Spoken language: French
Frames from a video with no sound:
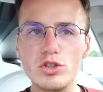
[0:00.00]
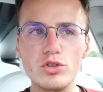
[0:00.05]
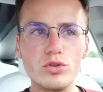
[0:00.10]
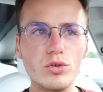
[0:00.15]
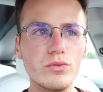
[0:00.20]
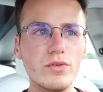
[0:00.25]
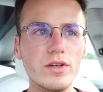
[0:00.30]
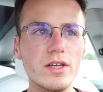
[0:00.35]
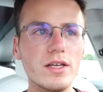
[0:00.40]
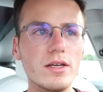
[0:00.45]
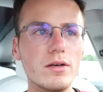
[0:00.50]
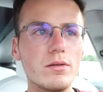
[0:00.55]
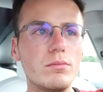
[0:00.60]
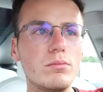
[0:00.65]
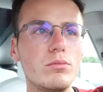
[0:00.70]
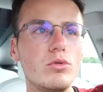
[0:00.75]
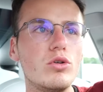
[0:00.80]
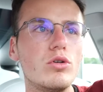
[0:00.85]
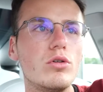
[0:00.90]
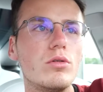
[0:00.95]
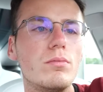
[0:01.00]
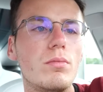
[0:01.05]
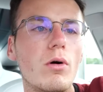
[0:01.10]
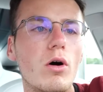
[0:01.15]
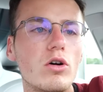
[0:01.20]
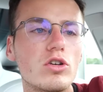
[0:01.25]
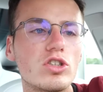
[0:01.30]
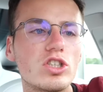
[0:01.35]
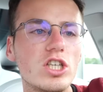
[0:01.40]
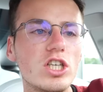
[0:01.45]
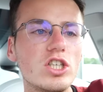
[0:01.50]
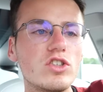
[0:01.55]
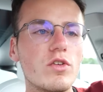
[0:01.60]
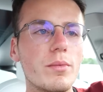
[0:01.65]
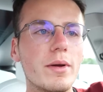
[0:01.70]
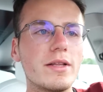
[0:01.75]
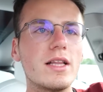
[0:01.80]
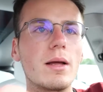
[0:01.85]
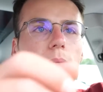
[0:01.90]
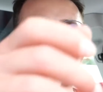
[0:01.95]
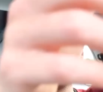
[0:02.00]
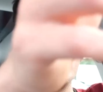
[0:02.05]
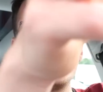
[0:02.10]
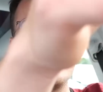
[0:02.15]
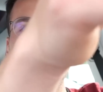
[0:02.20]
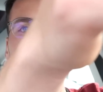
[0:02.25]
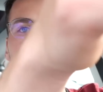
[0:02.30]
je vais me brancher, je vais mettre la petite